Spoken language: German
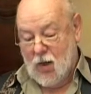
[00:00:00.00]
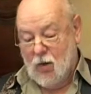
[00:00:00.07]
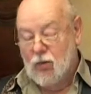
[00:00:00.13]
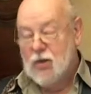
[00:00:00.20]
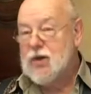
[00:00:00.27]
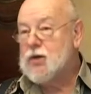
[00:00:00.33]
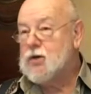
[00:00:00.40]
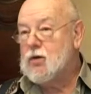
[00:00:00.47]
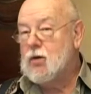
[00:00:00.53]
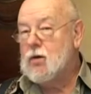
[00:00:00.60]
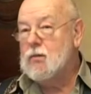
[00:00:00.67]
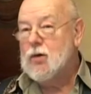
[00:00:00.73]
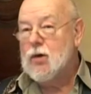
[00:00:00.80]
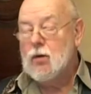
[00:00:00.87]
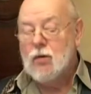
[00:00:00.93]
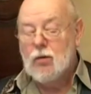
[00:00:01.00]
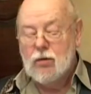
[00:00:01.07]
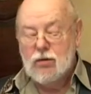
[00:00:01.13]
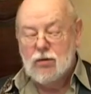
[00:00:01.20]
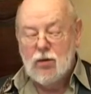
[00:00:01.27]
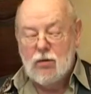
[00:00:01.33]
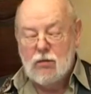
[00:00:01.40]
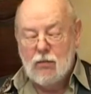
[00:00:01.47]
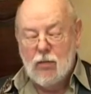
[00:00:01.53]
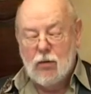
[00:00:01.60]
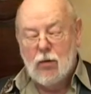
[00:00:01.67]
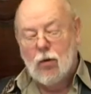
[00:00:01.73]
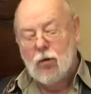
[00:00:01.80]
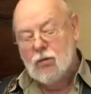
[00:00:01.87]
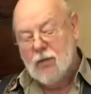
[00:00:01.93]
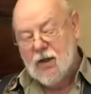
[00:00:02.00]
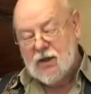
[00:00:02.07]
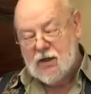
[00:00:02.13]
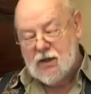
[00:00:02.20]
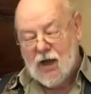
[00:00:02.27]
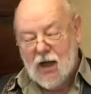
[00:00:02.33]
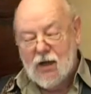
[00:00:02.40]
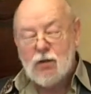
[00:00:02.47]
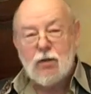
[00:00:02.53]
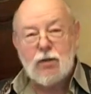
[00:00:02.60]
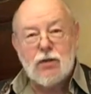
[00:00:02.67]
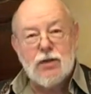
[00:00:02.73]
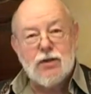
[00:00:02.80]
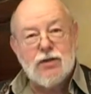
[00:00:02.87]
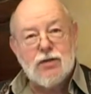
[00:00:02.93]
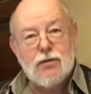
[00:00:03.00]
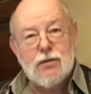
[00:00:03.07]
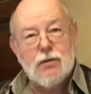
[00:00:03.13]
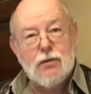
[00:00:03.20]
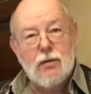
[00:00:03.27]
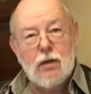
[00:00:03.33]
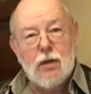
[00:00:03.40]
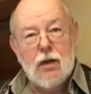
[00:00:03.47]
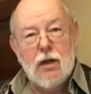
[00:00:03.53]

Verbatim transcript: Und ich komm jung und dumm und möcht auch noch dazu,